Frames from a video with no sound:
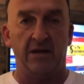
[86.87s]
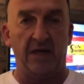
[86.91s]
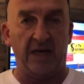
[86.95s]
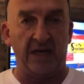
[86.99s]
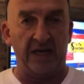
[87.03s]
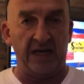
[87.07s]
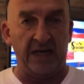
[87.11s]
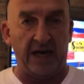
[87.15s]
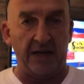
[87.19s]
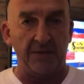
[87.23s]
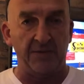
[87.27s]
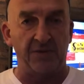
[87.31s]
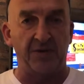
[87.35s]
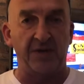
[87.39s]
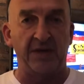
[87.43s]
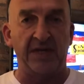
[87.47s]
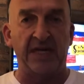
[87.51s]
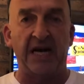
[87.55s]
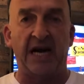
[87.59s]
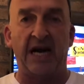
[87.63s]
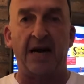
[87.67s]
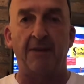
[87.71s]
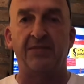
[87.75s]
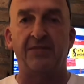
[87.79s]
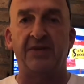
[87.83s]
ein Heimspiel
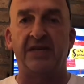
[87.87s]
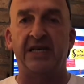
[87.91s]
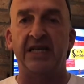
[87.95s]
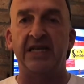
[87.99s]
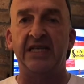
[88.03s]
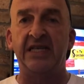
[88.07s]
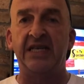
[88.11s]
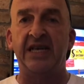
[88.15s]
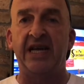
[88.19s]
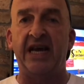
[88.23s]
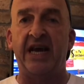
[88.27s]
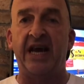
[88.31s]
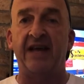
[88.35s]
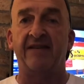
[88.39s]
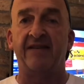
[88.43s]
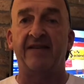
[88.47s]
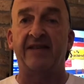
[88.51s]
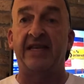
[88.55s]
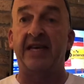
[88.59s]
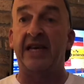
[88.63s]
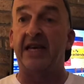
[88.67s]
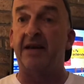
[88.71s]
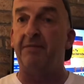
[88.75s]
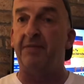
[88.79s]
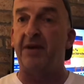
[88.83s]
gehabt gegen die
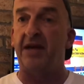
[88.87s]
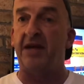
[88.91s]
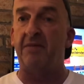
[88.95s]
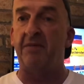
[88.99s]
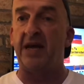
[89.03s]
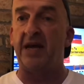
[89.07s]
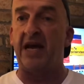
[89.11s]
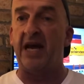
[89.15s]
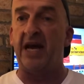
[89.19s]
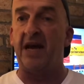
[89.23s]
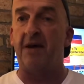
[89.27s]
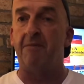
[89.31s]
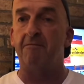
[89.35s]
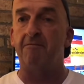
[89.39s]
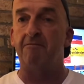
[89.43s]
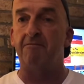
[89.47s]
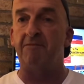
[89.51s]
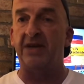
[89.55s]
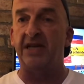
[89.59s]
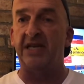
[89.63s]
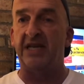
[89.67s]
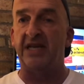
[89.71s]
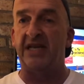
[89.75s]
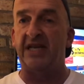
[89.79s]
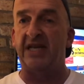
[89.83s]
SG BBM
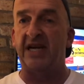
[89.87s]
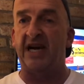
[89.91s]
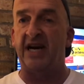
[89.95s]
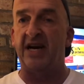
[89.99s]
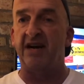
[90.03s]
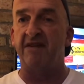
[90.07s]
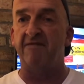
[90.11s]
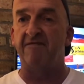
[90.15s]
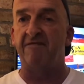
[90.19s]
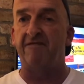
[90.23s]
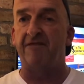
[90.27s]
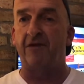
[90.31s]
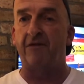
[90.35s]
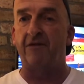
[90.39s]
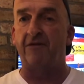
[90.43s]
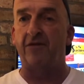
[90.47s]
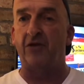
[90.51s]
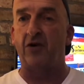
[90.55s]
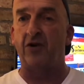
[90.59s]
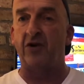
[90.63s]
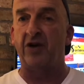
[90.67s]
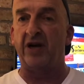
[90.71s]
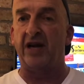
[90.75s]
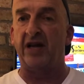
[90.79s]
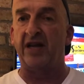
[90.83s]
Bietigheim. Von
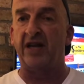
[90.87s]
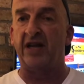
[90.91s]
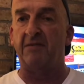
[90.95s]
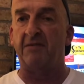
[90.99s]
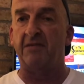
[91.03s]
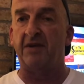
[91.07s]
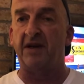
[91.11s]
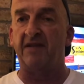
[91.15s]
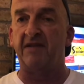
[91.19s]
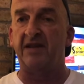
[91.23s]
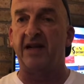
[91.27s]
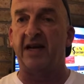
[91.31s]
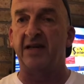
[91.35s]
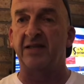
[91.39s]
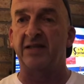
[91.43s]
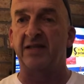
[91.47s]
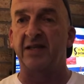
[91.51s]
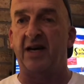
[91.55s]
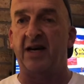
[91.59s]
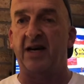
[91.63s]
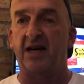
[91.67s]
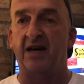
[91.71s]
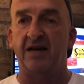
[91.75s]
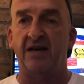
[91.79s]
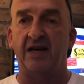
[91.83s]
vornherein hat man gesagt,
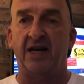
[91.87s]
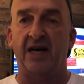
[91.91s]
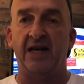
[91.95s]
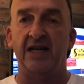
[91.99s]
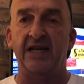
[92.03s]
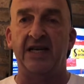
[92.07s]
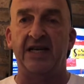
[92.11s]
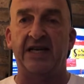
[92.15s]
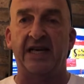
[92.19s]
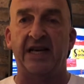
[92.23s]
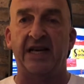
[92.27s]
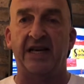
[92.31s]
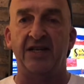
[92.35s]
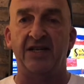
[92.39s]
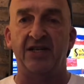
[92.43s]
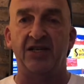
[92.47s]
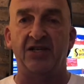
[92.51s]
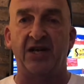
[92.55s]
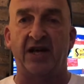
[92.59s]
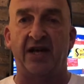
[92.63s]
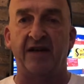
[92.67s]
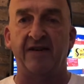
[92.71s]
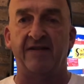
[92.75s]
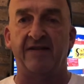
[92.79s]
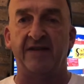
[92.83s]
ja, eigentlich keine
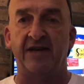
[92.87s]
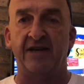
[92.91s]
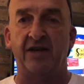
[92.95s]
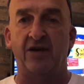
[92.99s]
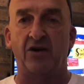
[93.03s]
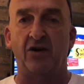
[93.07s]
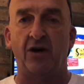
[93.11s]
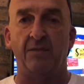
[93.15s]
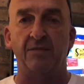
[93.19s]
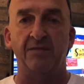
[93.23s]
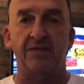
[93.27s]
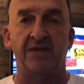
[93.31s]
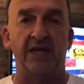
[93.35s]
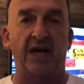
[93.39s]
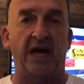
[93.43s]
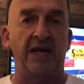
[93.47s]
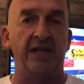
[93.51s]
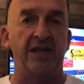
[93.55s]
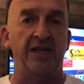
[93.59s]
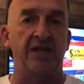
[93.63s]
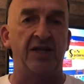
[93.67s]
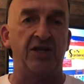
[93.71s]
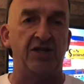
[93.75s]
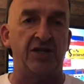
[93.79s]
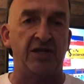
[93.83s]
Chance. Da kommt
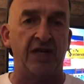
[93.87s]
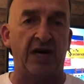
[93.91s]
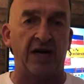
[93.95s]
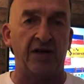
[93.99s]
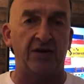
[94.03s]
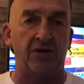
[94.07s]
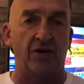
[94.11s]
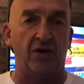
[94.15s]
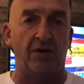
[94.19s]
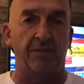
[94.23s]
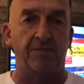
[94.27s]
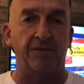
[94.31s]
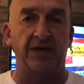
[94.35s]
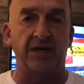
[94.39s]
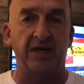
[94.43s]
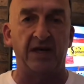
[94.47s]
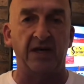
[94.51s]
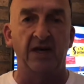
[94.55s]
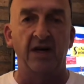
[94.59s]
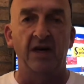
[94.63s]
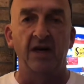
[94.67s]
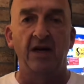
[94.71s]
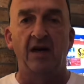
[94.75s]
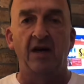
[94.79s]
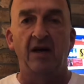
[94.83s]
eine
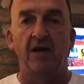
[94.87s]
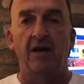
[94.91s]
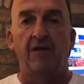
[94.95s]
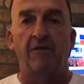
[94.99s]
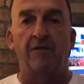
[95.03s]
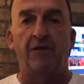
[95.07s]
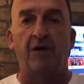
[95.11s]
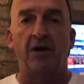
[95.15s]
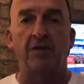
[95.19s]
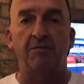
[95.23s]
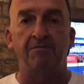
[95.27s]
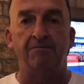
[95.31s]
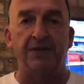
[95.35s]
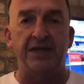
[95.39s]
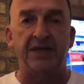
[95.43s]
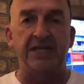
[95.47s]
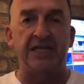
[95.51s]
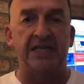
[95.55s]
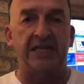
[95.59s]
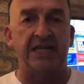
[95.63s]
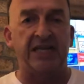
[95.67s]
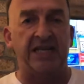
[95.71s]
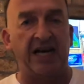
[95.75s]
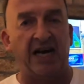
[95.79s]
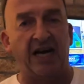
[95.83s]
Startgruppe von
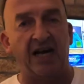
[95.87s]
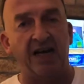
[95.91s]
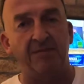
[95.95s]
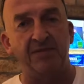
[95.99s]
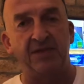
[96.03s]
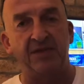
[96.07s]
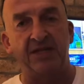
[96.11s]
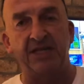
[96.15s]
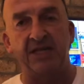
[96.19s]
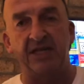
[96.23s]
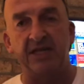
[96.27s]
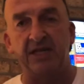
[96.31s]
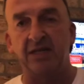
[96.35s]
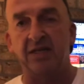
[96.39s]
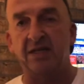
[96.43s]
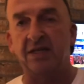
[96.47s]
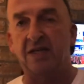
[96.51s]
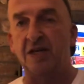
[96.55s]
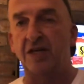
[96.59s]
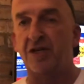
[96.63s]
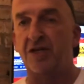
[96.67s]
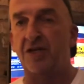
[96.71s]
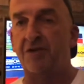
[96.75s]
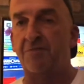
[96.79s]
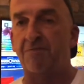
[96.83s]
Bietigheim, die
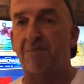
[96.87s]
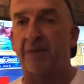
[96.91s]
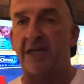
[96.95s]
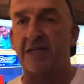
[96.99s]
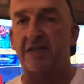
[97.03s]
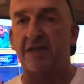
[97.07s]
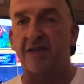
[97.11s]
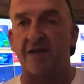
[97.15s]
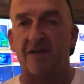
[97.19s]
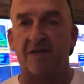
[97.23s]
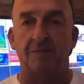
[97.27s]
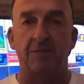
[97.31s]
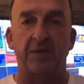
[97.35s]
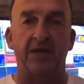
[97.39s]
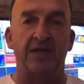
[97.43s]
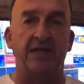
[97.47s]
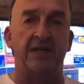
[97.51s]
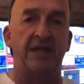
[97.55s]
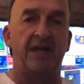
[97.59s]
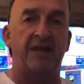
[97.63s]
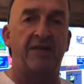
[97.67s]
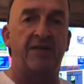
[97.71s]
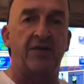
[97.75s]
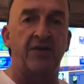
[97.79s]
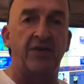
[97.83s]
gespickt ist mit
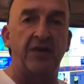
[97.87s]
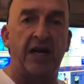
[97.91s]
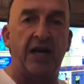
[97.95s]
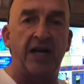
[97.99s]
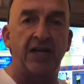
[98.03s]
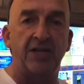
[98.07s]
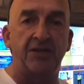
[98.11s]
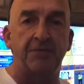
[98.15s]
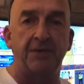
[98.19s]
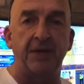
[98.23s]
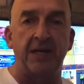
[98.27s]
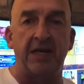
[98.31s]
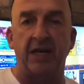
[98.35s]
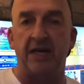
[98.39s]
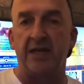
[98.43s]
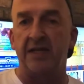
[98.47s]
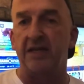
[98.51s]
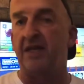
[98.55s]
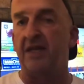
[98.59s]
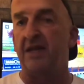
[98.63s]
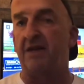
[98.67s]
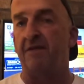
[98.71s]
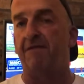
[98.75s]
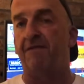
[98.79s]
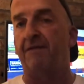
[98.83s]
Nationalspielerinnen,
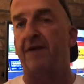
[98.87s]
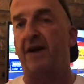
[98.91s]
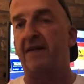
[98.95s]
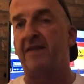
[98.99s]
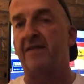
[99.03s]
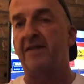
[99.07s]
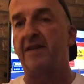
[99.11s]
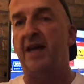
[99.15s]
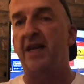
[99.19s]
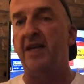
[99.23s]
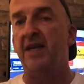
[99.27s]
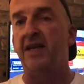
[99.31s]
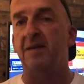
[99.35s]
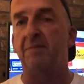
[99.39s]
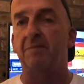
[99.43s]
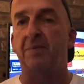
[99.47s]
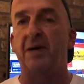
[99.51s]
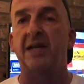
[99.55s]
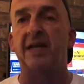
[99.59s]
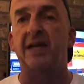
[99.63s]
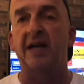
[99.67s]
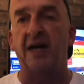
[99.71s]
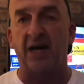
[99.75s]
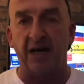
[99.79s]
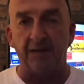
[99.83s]
die fast alle bei
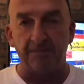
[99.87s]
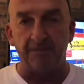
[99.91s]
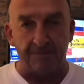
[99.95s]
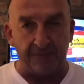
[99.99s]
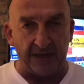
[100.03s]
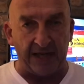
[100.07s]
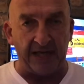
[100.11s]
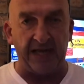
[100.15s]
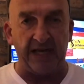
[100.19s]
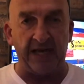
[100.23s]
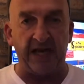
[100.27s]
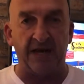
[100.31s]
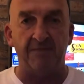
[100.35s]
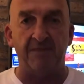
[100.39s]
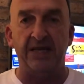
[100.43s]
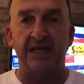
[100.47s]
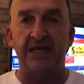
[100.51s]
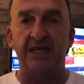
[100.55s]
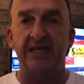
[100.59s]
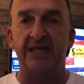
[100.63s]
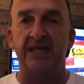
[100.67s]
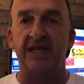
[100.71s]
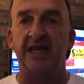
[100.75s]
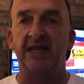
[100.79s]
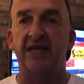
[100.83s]
der Handball-EM
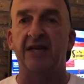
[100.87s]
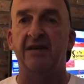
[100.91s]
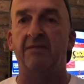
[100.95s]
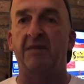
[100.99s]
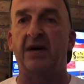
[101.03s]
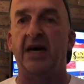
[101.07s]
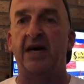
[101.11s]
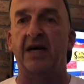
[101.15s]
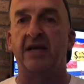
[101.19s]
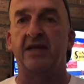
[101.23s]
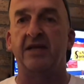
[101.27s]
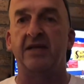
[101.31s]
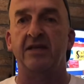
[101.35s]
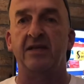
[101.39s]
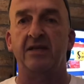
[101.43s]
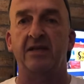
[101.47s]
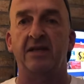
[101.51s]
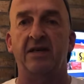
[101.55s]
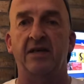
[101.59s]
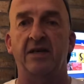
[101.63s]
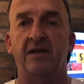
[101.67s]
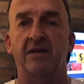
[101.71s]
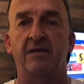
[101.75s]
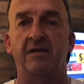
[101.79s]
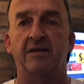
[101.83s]
in Dänemark äh,